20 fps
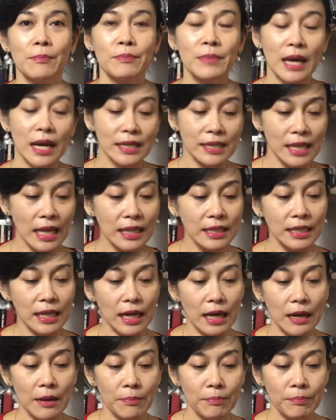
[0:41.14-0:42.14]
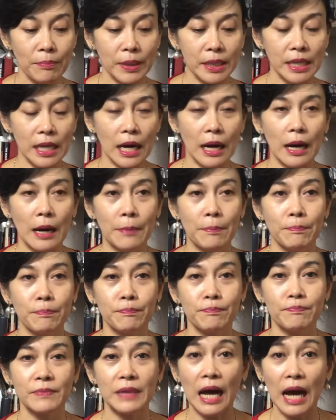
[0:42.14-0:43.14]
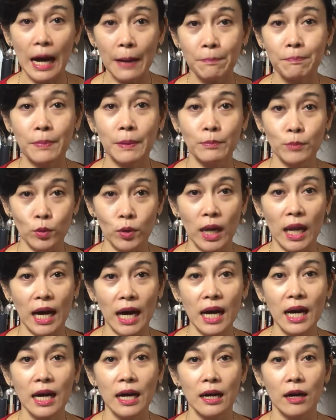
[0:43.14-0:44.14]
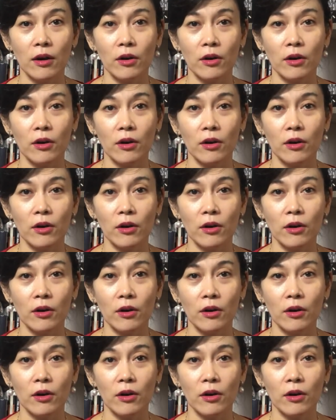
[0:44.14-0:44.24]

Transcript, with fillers: Biasanya pada tahap pemula,